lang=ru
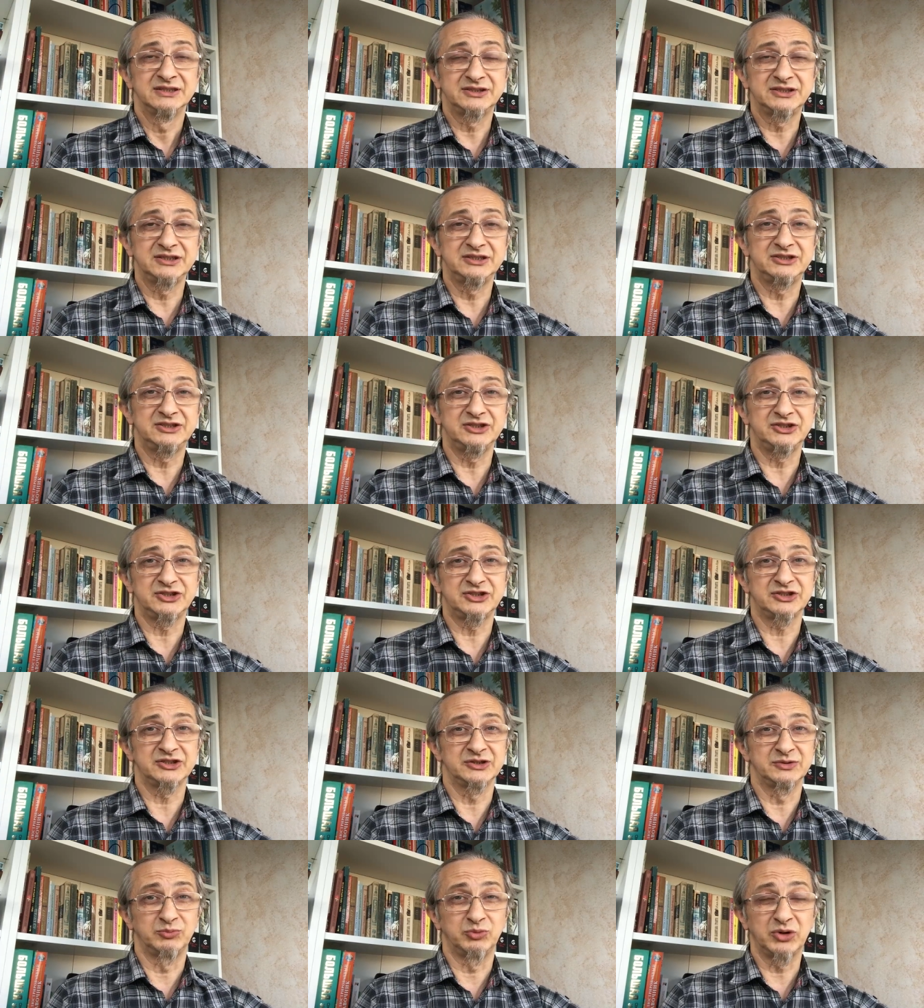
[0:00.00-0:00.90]
тысяч
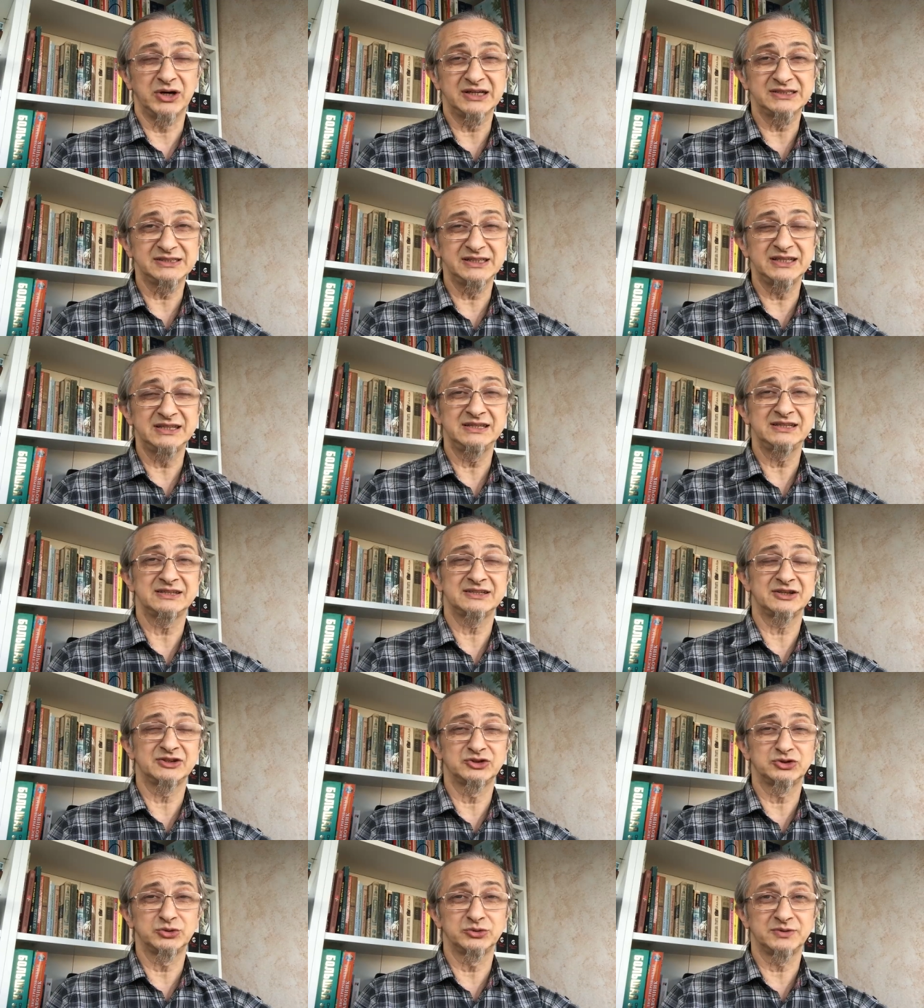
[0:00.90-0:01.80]
баррелей к
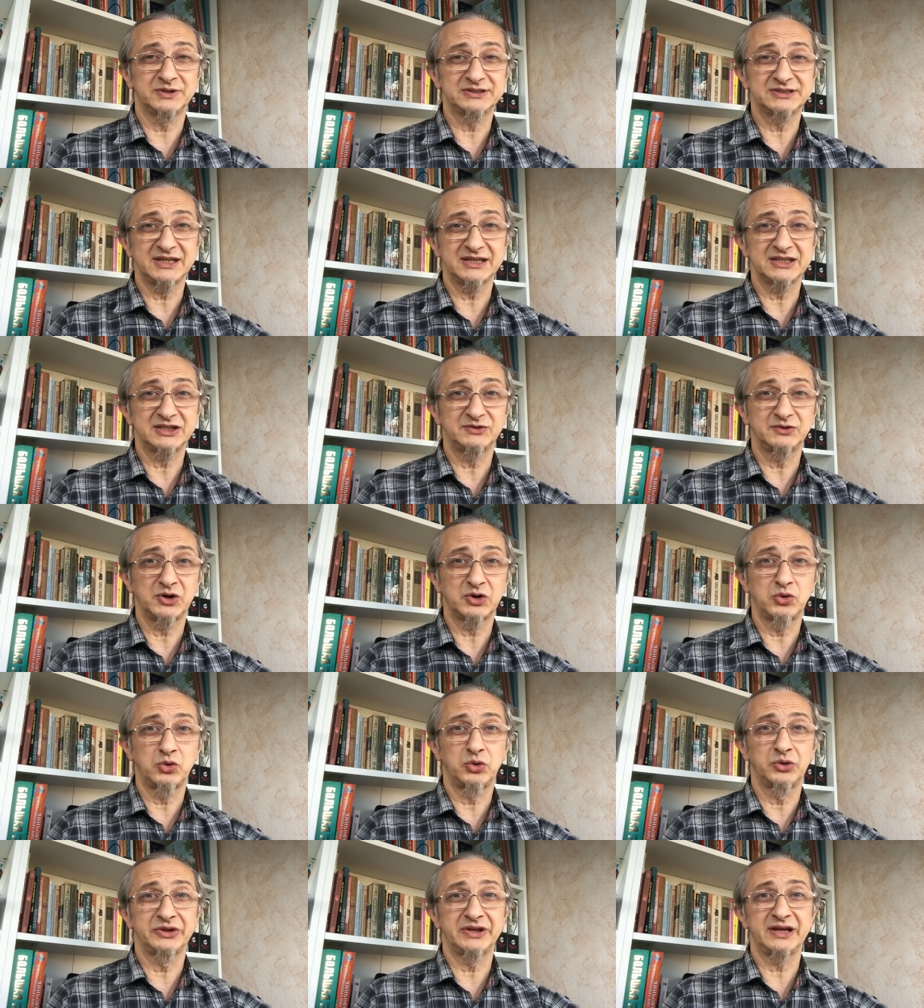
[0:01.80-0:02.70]
концу 2020
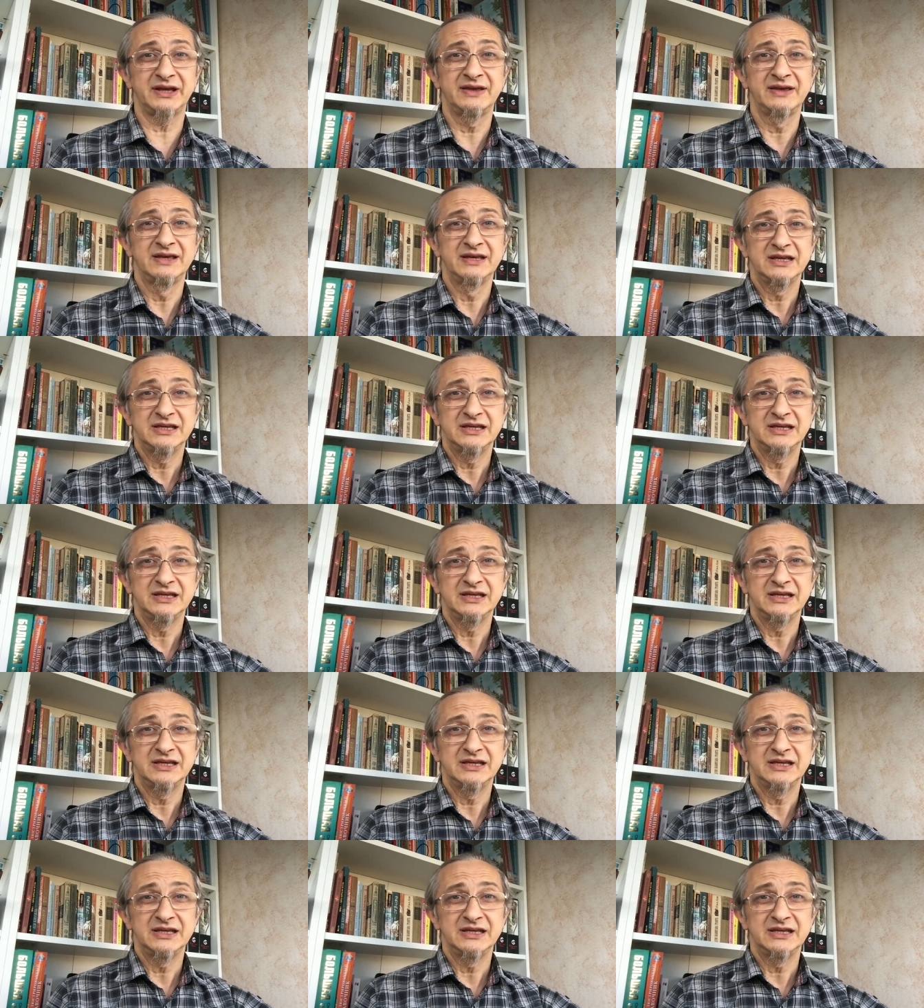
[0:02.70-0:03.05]
года,